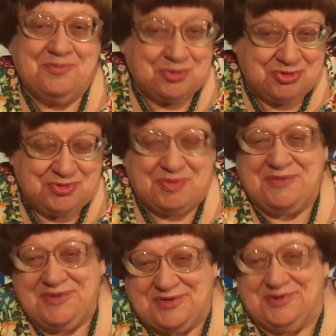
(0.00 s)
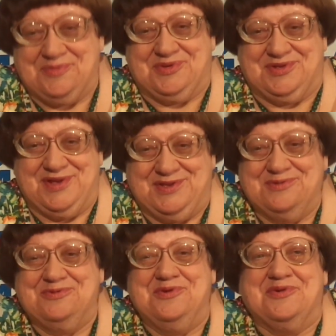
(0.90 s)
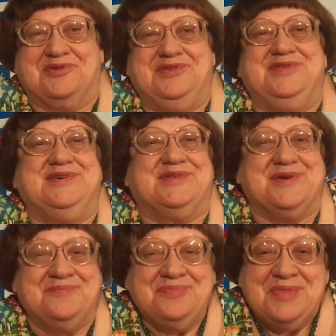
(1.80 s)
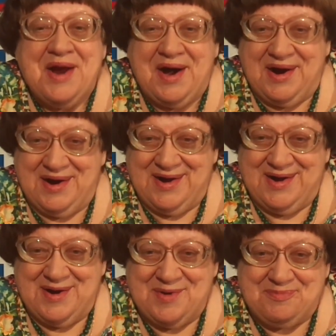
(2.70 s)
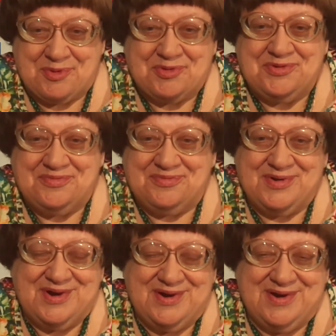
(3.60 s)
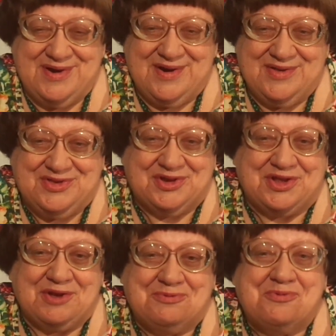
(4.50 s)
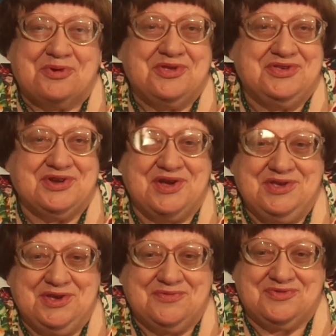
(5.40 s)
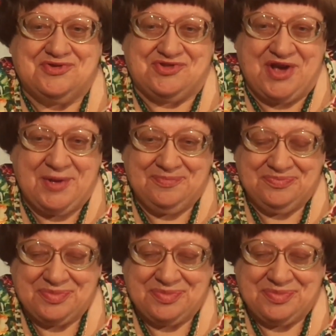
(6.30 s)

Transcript: будучи профессором, кстати, университета э, против э, диктатуры и тирании в США.